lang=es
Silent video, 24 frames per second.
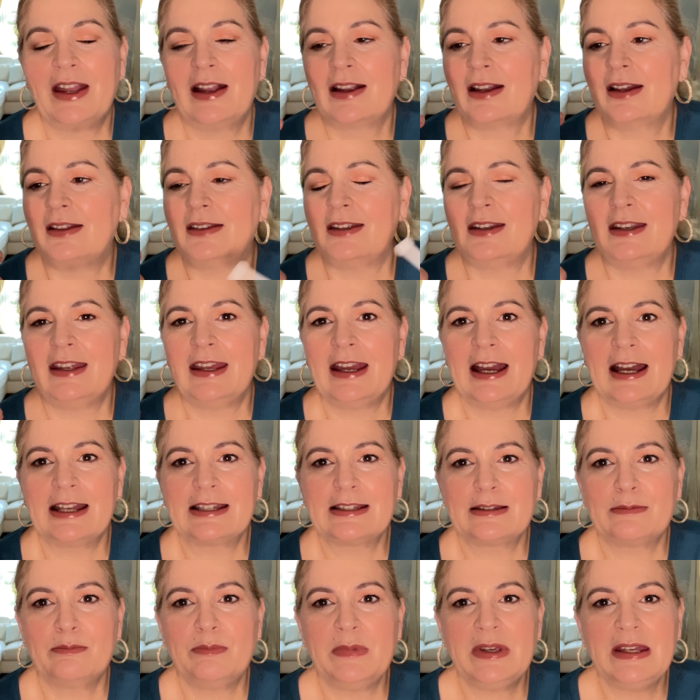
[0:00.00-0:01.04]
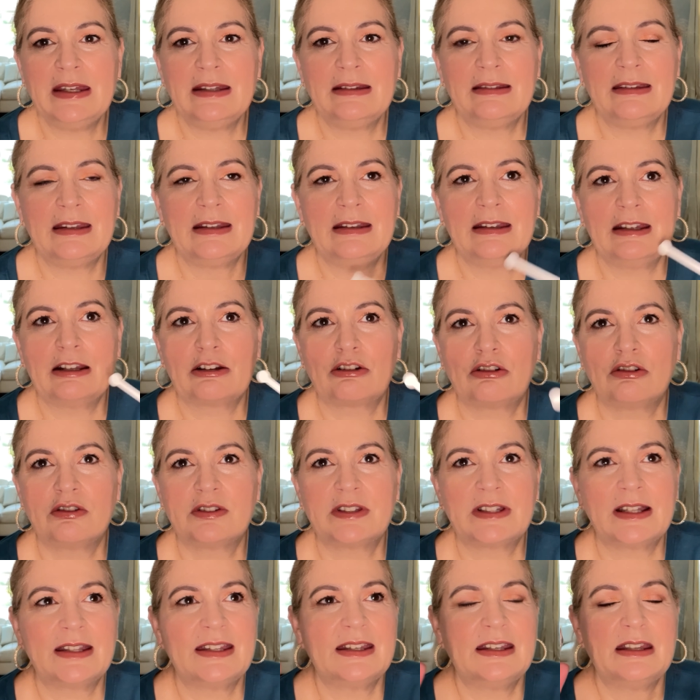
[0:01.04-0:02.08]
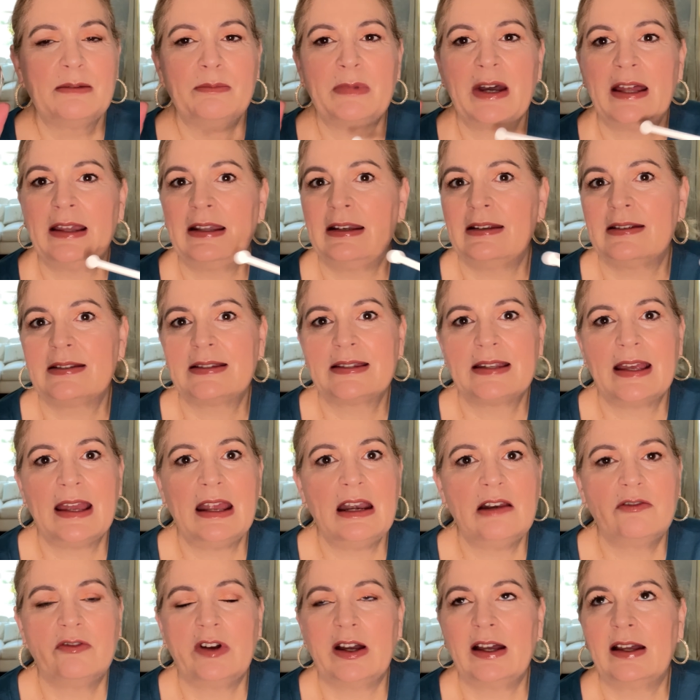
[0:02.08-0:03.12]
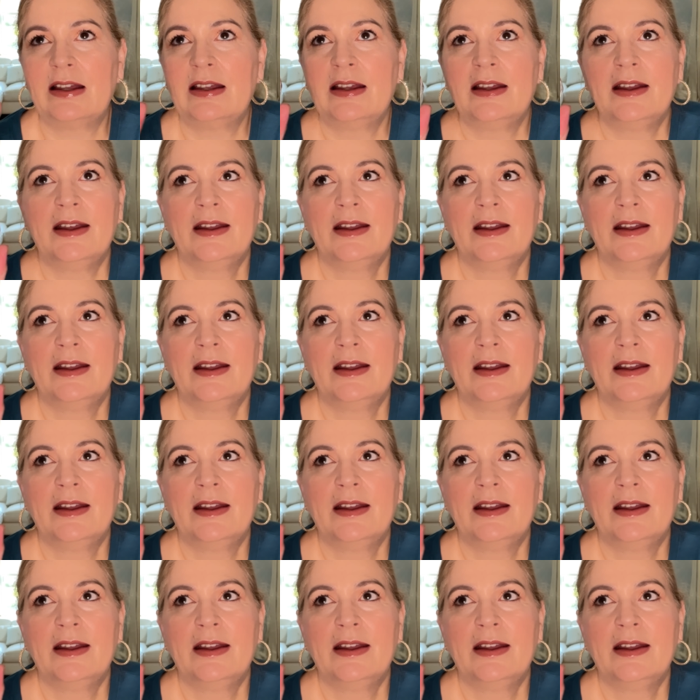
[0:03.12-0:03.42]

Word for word: Acá tiene jazmín, tiene rosa, tiene madreselva,